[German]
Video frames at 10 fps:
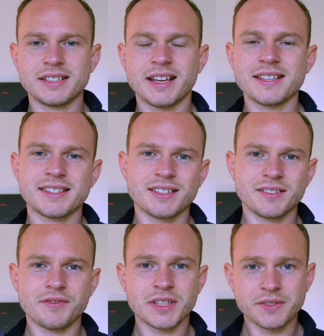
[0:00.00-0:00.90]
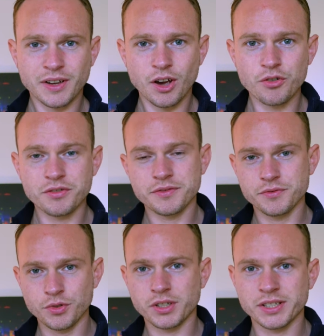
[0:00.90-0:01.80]
das, was Frauen
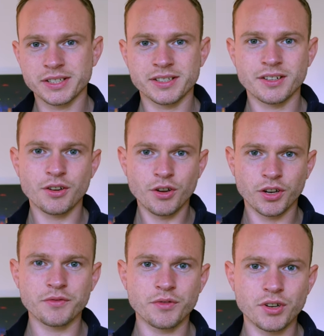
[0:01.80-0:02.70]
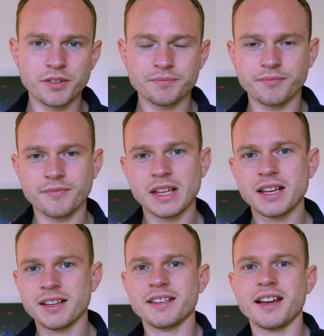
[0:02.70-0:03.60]
wirklich hören wollen.
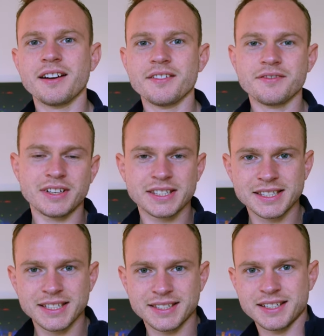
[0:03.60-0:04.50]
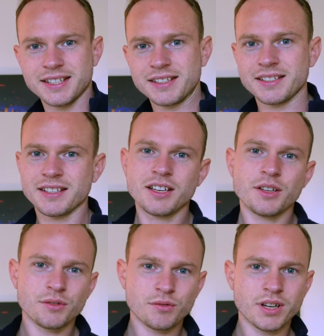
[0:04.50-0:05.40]
Ja, was ist das denn?
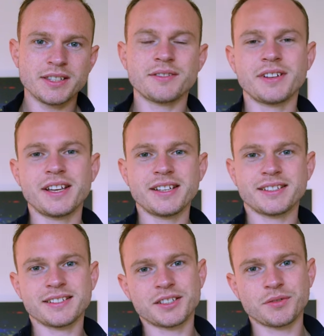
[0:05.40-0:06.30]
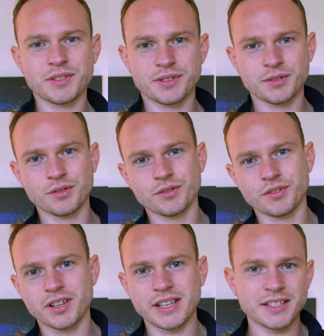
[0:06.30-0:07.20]
Du kennst vielleicht die Situation
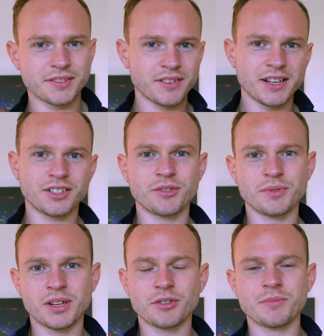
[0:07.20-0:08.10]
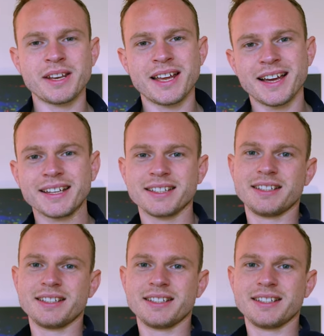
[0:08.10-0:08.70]
oder denkst vielleicht schon darüber nach,